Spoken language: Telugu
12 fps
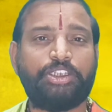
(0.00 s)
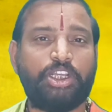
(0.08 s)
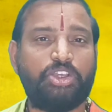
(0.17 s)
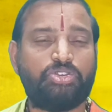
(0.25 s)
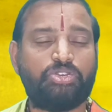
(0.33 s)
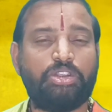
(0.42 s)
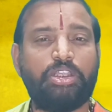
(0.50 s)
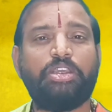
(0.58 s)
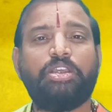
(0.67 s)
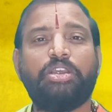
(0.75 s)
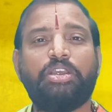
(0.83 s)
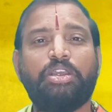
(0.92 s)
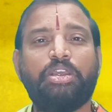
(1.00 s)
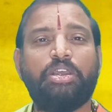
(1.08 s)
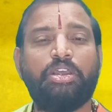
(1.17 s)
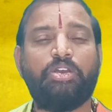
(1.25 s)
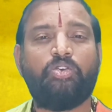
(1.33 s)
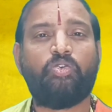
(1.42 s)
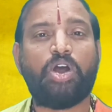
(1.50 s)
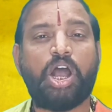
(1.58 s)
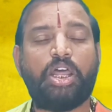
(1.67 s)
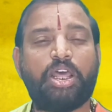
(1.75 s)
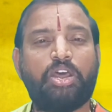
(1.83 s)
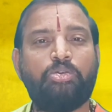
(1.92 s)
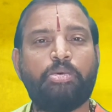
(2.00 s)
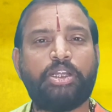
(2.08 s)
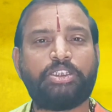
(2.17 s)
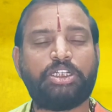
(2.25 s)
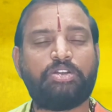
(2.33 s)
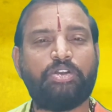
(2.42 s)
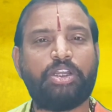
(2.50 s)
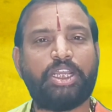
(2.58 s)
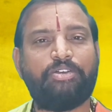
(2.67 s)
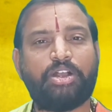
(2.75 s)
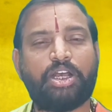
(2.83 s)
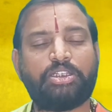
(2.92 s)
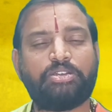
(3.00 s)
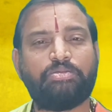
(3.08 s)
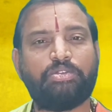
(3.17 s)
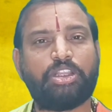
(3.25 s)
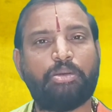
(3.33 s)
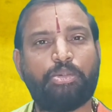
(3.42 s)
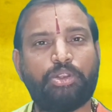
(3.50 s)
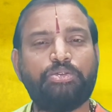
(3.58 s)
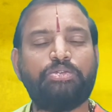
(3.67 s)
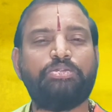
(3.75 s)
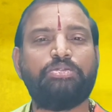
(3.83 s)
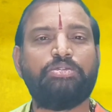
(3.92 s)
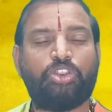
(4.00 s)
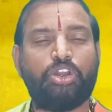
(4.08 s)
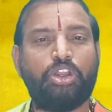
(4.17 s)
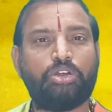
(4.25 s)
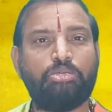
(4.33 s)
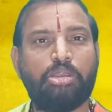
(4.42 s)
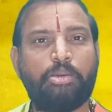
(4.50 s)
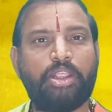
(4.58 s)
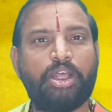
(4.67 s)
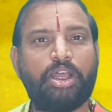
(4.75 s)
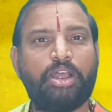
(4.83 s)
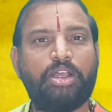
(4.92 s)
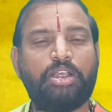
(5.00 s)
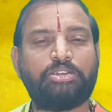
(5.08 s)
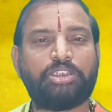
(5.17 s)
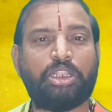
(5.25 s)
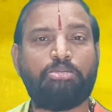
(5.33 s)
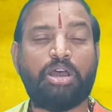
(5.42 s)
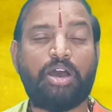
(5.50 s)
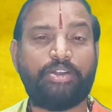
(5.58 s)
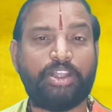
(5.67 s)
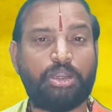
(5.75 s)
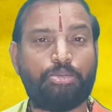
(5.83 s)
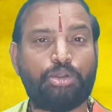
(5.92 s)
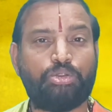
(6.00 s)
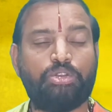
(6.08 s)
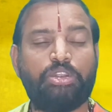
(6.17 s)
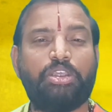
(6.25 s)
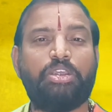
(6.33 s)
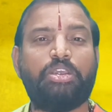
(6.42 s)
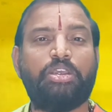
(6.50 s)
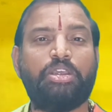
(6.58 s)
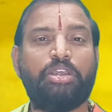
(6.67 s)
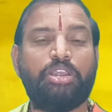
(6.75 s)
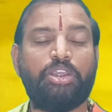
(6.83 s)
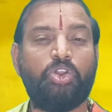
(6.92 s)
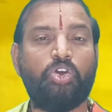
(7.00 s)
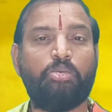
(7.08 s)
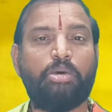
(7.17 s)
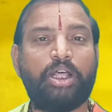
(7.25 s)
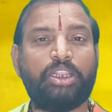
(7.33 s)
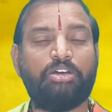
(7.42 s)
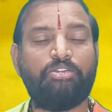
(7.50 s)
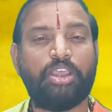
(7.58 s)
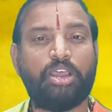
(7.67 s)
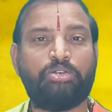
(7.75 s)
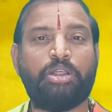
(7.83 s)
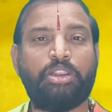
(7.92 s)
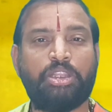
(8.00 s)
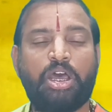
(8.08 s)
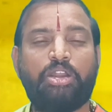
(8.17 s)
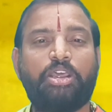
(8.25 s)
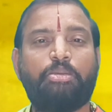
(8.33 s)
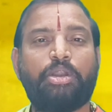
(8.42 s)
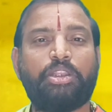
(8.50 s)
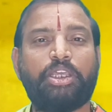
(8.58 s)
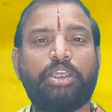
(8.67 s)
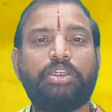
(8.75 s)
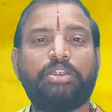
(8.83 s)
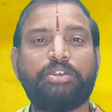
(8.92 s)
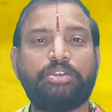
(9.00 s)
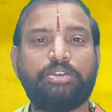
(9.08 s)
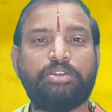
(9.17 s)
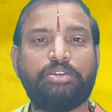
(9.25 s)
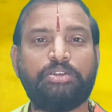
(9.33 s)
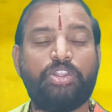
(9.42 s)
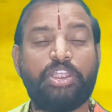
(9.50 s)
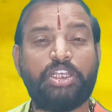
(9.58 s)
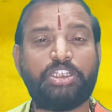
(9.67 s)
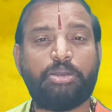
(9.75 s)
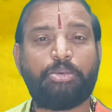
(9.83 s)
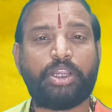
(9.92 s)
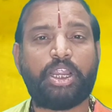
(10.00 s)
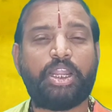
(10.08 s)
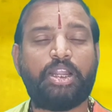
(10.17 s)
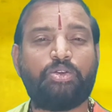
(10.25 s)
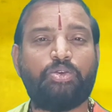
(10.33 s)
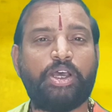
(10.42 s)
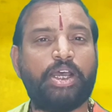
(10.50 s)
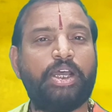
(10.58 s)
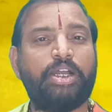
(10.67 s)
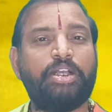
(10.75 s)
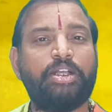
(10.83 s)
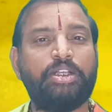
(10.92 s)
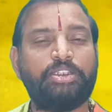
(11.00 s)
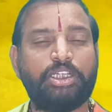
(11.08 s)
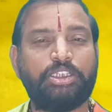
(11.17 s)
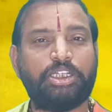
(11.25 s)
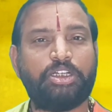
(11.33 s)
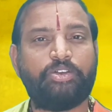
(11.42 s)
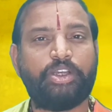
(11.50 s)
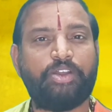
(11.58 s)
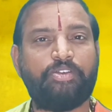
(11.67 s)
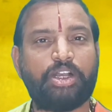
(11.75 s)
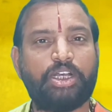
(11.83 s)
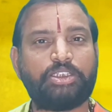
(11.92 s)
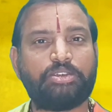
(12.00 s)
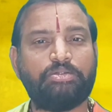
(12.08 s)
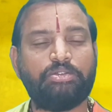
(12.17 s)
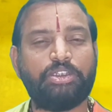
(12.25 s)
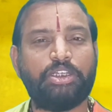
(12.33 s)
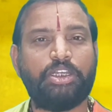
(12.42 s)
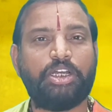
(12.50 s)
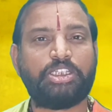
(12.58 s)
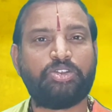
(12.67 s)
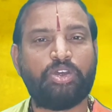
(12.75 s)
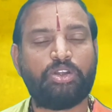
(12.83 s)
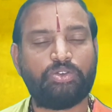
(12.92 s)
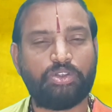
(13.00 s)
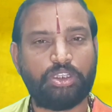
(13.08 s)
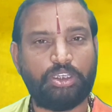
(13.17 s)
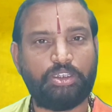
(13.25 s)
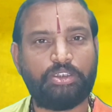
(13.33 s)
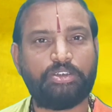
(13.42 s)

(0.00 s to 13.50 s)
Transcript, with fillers: జయిస్తుంది వాహనాలు మార్చేటువంటి అవకాశం తప్పదు ఇతరులకు మీ మీద సద్భావన ఏర్పడుతుంది ఎన్నో బాంధవ్యాలు బంధాలు ఏర్పడతాయి విదేశీ ప్రయాణాలు కూడా చేసేటువంటి అవకాశం ఈ రాశి వారికి ఉంది